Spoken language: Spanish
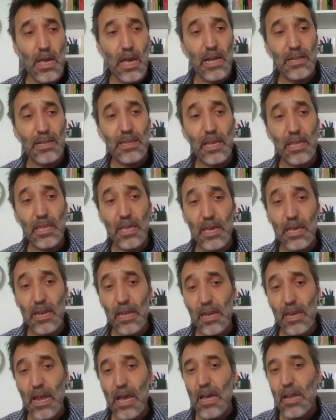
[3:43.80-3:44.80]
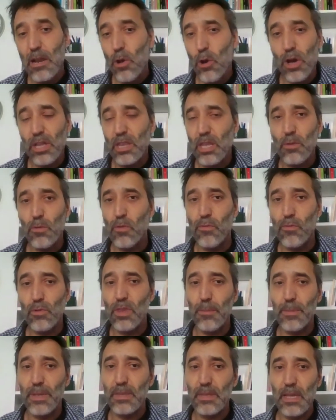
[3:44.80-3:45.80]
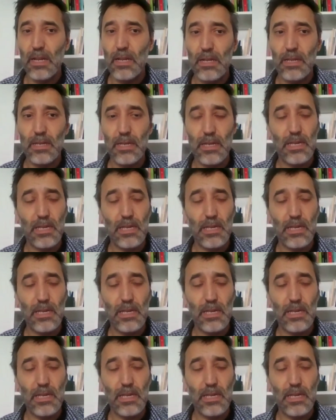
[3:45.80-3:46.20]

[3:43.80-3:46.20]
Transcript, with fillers: El taller era el objetivo fundamental